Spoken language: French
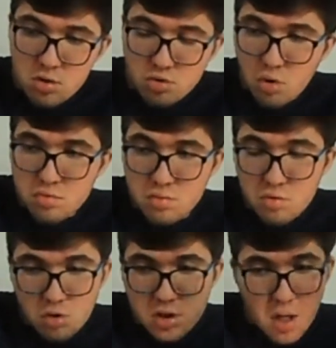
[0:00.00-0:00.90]
je,
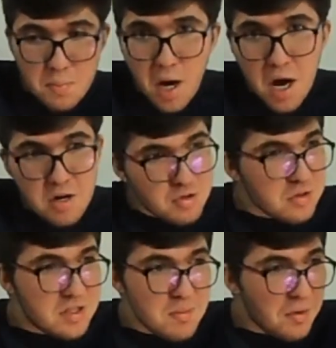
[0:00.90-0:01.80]
je sais pas, je
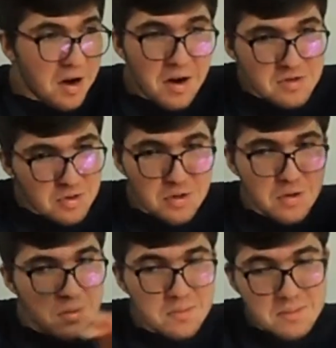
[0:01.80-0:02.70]
sais pas,
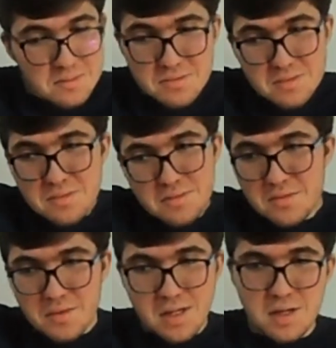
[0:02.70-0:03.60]
je...
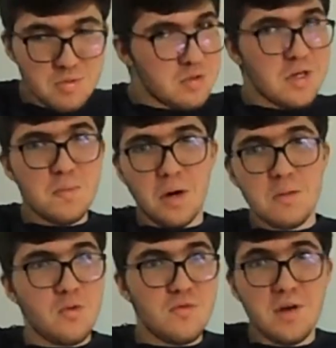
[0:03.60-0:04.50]
Je sais pas,
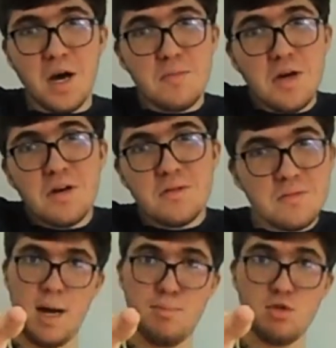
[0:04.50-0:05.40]
on verra bien.
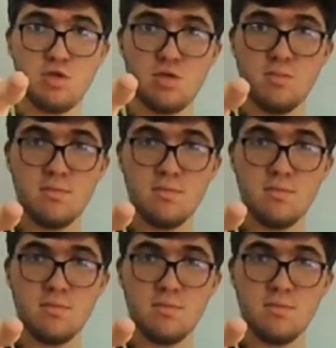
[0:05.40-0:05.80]
A plus